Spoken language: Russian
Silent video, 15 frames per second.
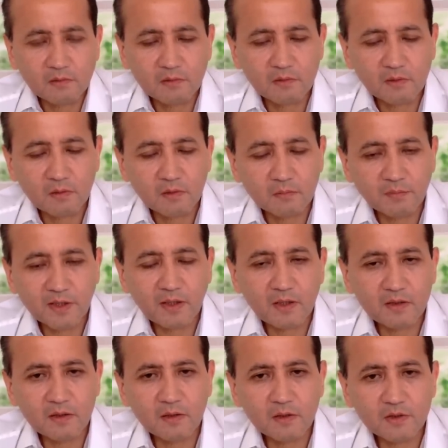Э,
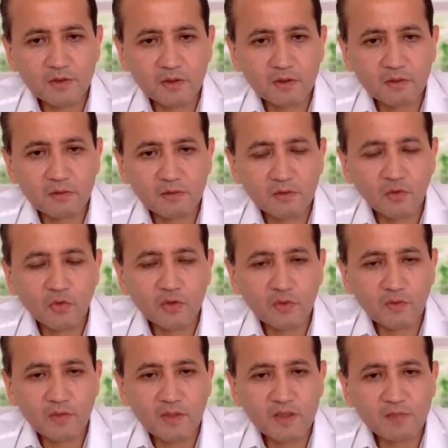проходила же до
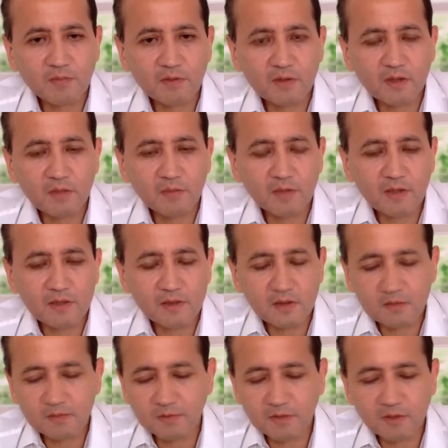этого экспортная операция,
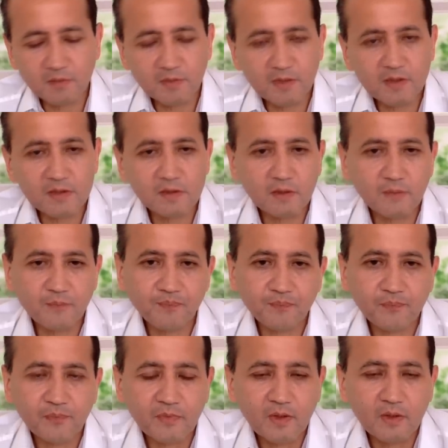экспортная операция
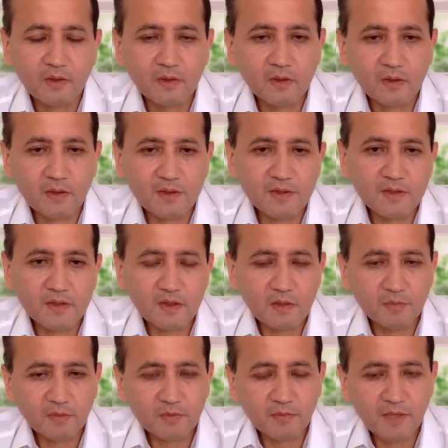э, российских
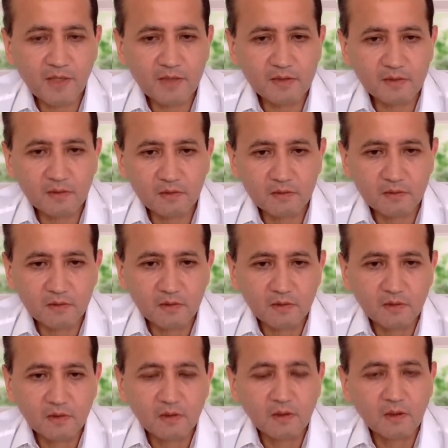предприятий
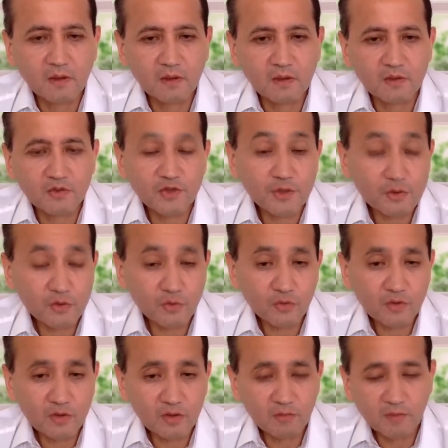э, через
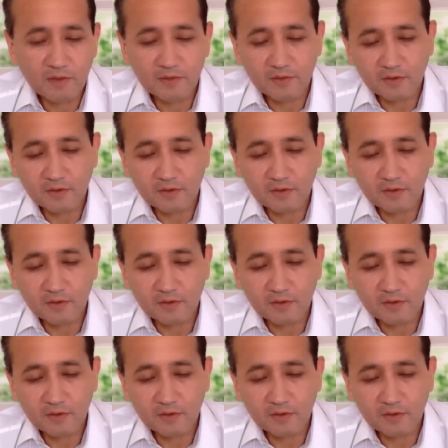другие банки.